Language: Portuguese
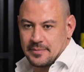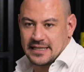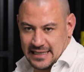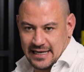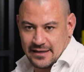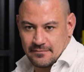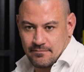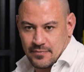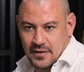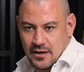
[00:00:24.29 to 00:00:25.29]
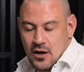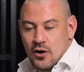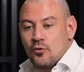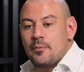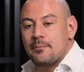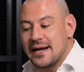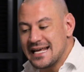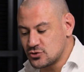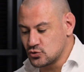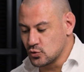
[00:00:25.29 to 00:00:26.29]
Tem para entender? O
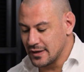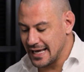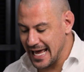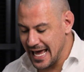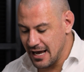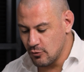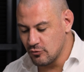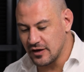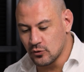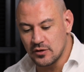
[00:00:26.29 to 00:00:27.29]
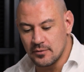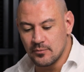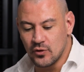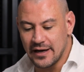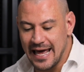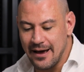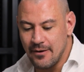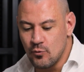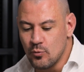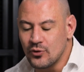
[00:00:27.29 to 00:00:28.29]
preço é o valor
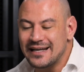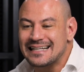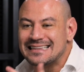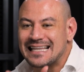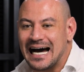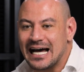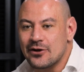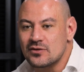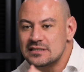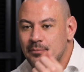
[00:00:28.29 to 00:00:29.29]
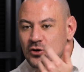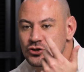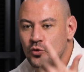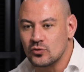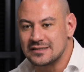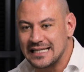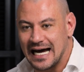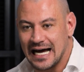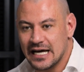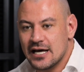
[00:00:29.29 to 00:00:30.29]
é o monetário, é o que você pode
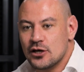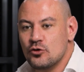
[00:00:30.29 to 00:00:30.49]
contar.